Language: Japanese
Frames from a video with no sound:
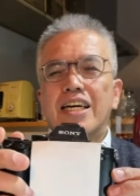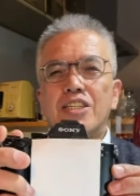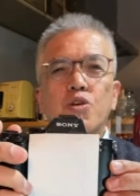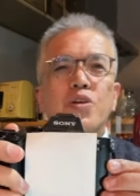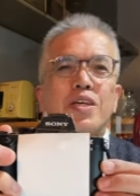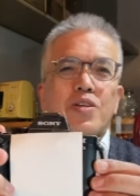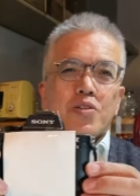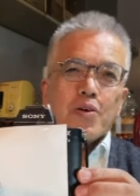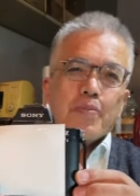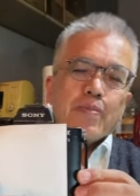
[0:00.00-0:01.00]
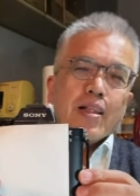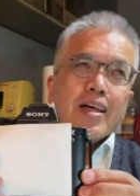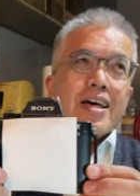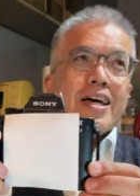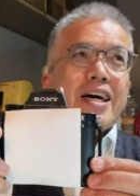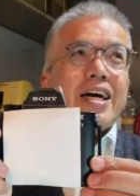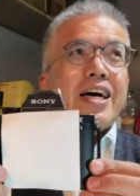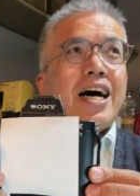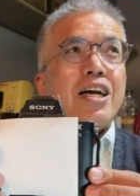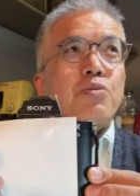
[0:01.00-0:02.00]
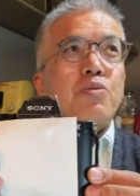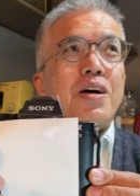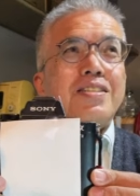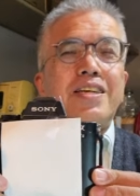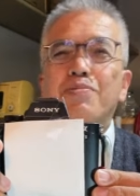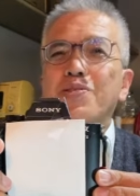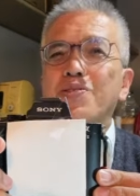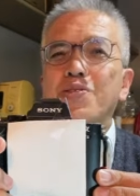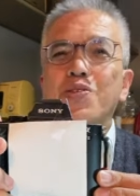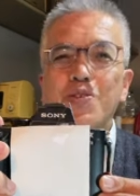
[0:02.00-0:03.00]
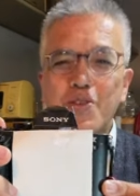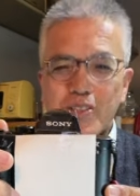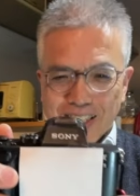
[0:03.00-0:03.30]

ソニーのアルフ α7-2 で